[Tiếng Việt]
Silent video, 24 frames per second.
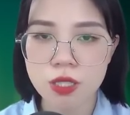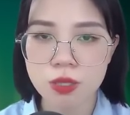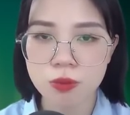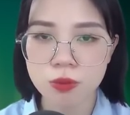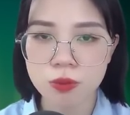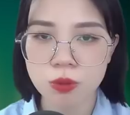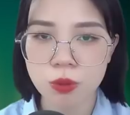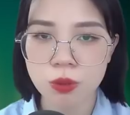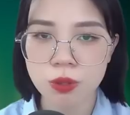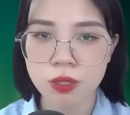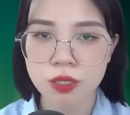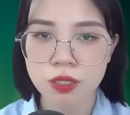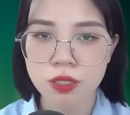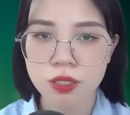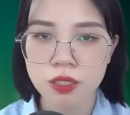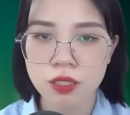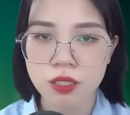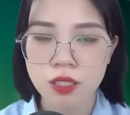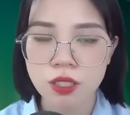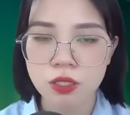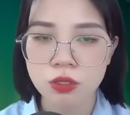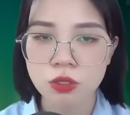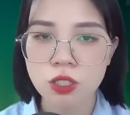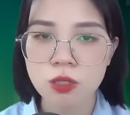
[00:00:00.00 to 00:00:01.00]
Hứa Vi
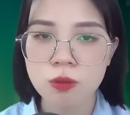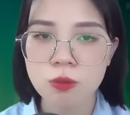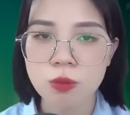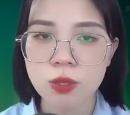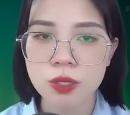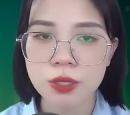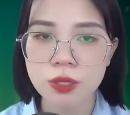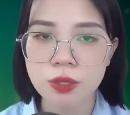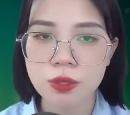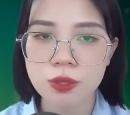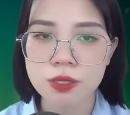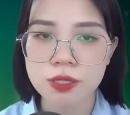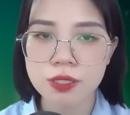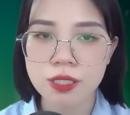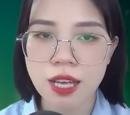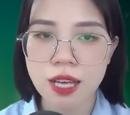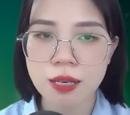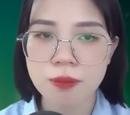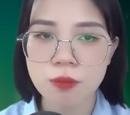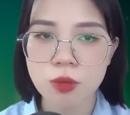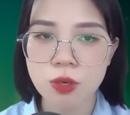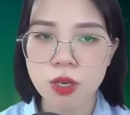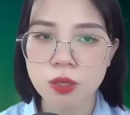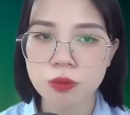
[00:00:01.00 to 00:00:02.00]
Vi cũng uống một chút rượu,
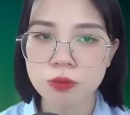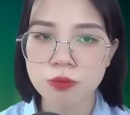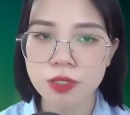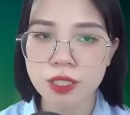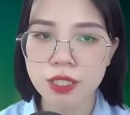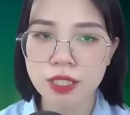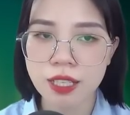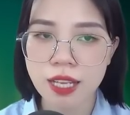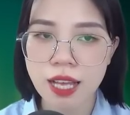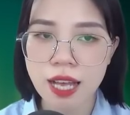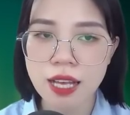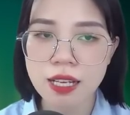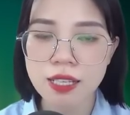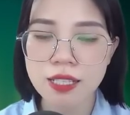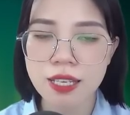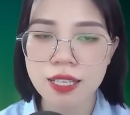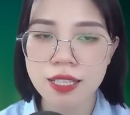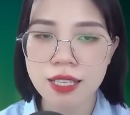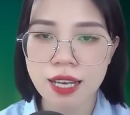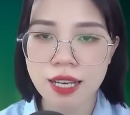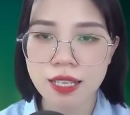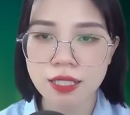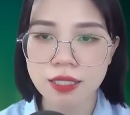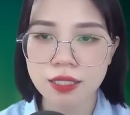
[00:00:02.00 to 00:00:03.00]
nói đến chuyện
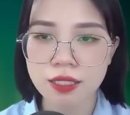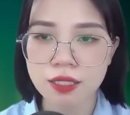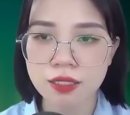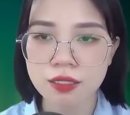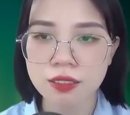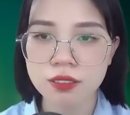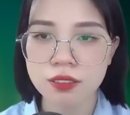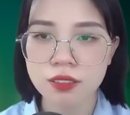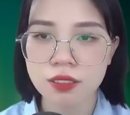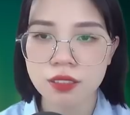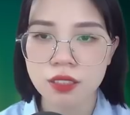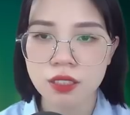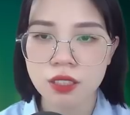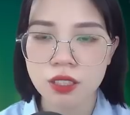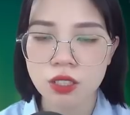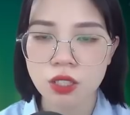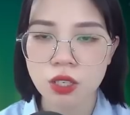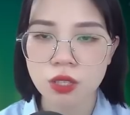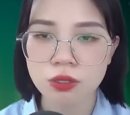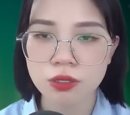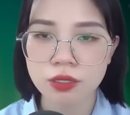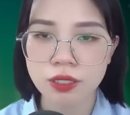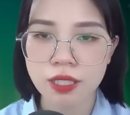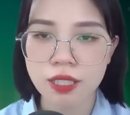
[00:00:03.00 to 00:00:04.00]
của cô ấy và Giang Dục,
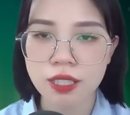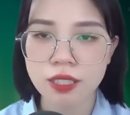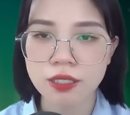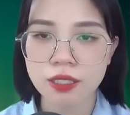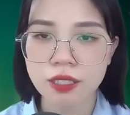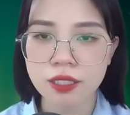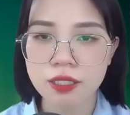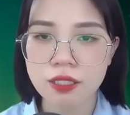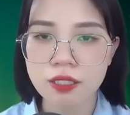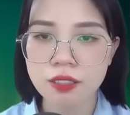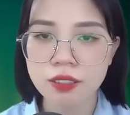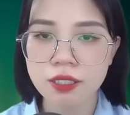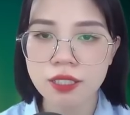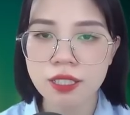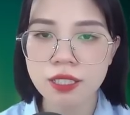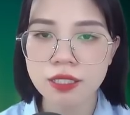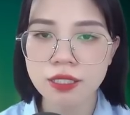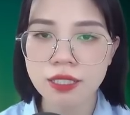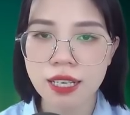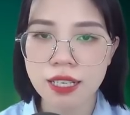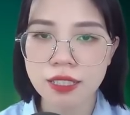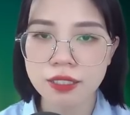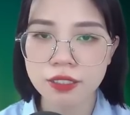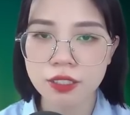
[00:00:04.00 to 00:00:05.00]
lập tức cảm
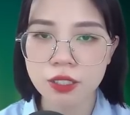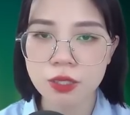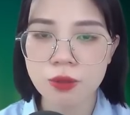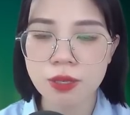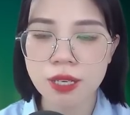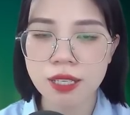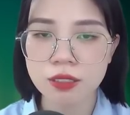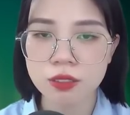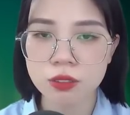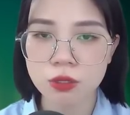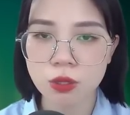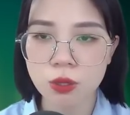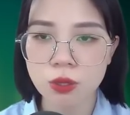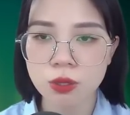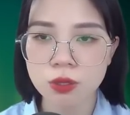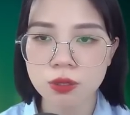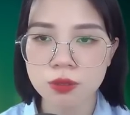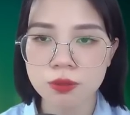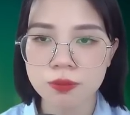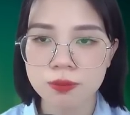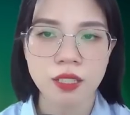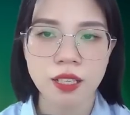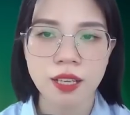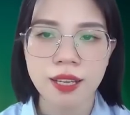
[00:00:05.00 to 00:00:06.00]
thán nắm tay tôi.
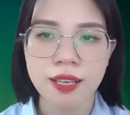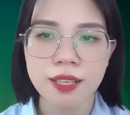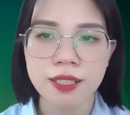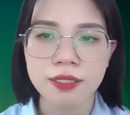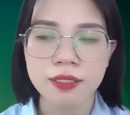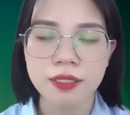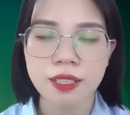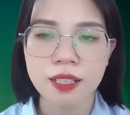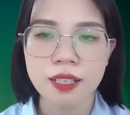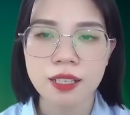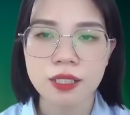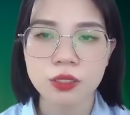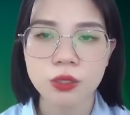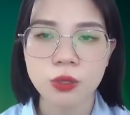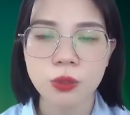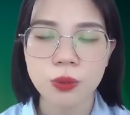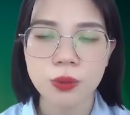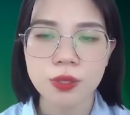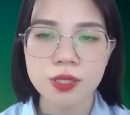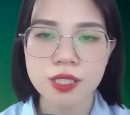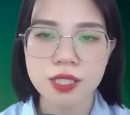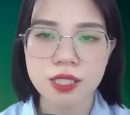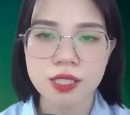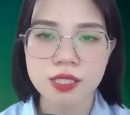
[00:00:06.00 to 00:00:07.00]
Yêu đương
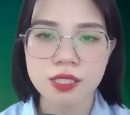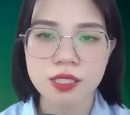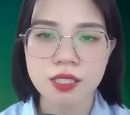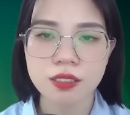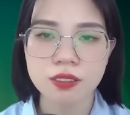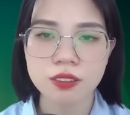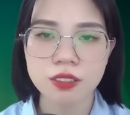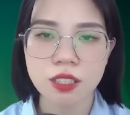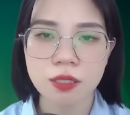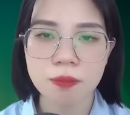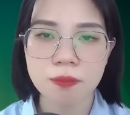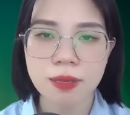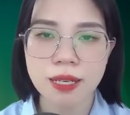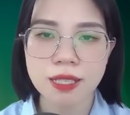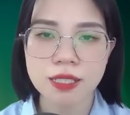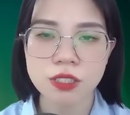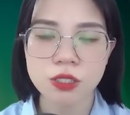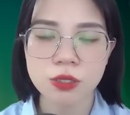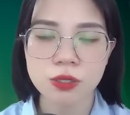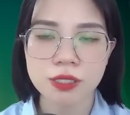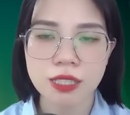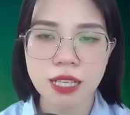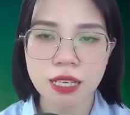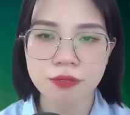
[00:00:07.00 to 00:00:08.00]
với người nước ngoài thật
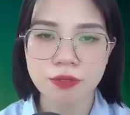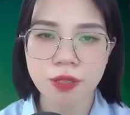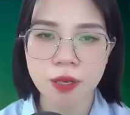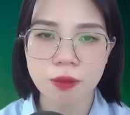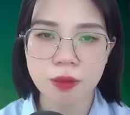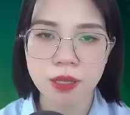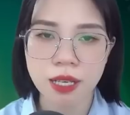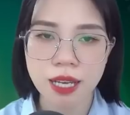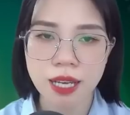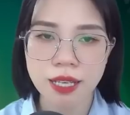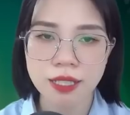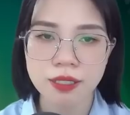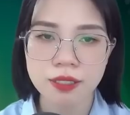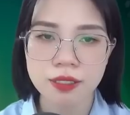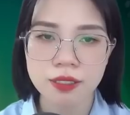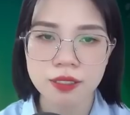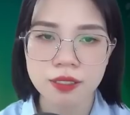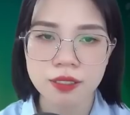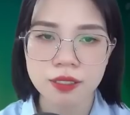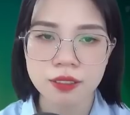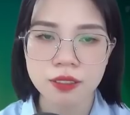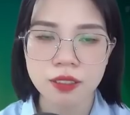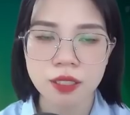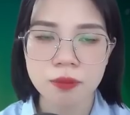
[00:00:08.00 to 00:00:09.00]
sự khó lắm,
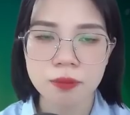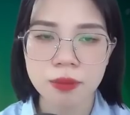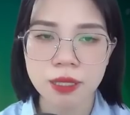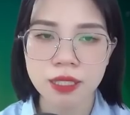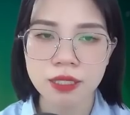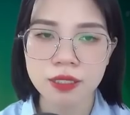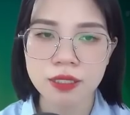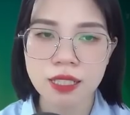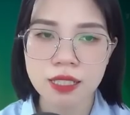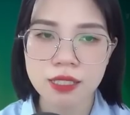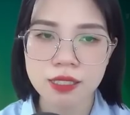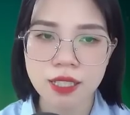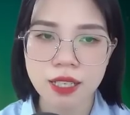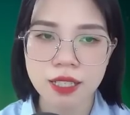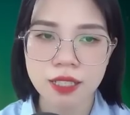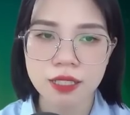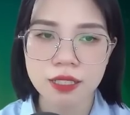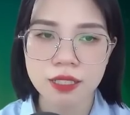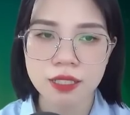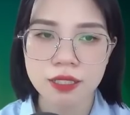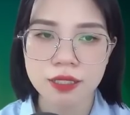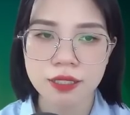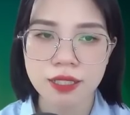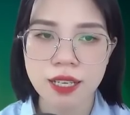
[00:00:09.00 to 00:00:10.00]
chỉ một hiểu lầm nhỏ
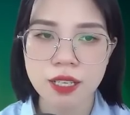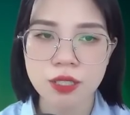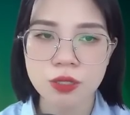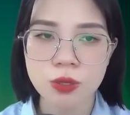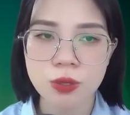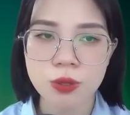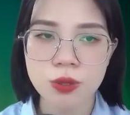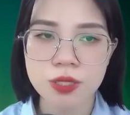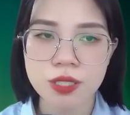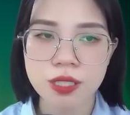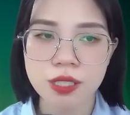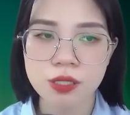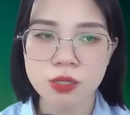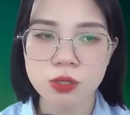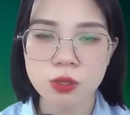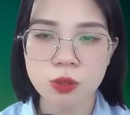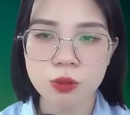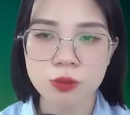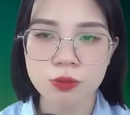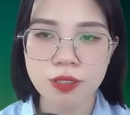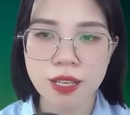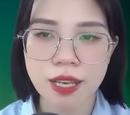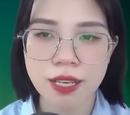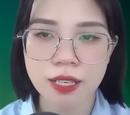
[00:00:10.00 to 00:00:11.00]
thôi, đi qua mấy
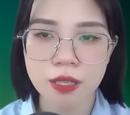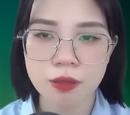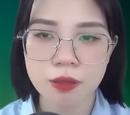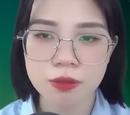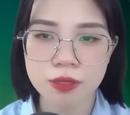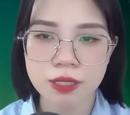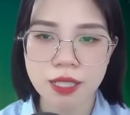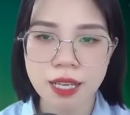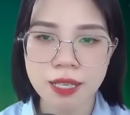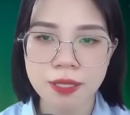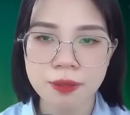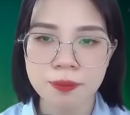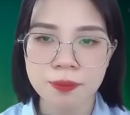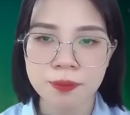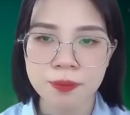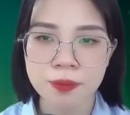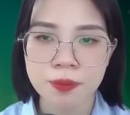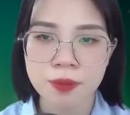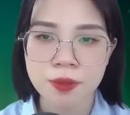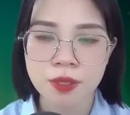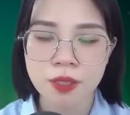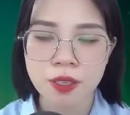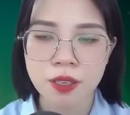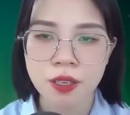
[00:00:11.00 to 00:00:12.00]
nghìn km
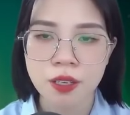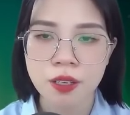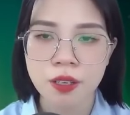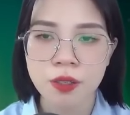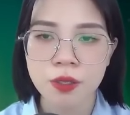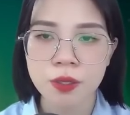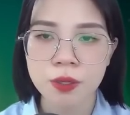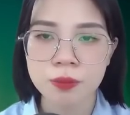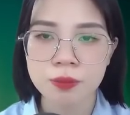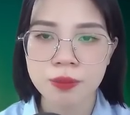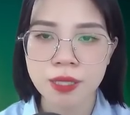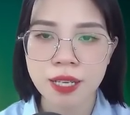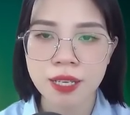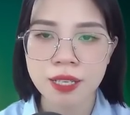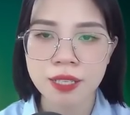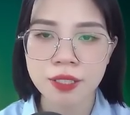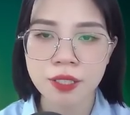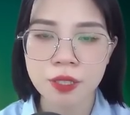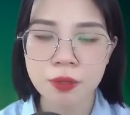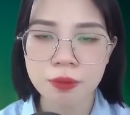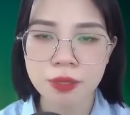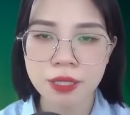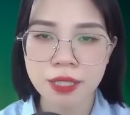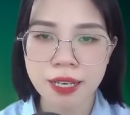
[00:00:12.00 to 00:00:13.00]
đã biến thành một vấn
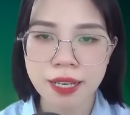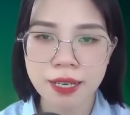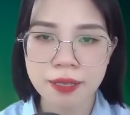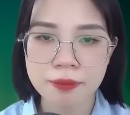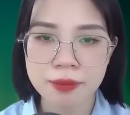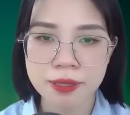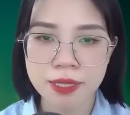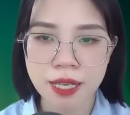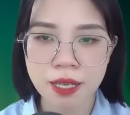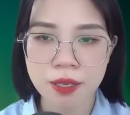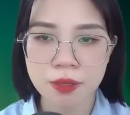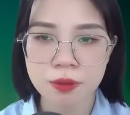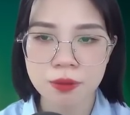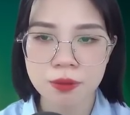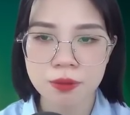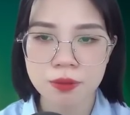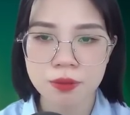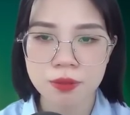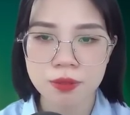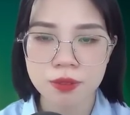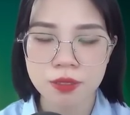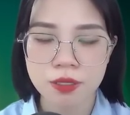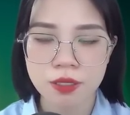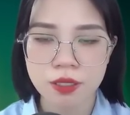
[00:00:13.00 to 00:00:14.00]
đề rất lớn không thể
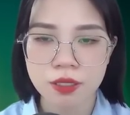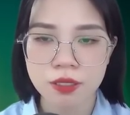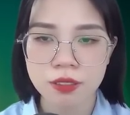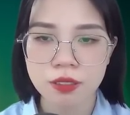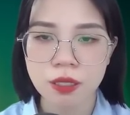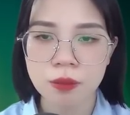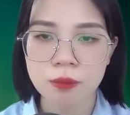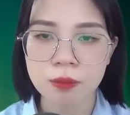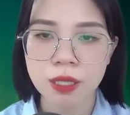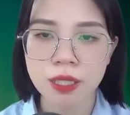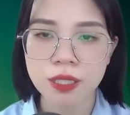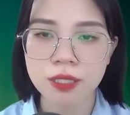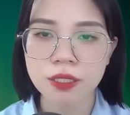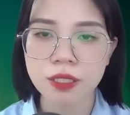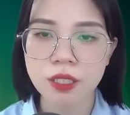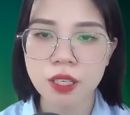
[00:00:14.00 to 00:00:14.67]
giải quyết được rồi.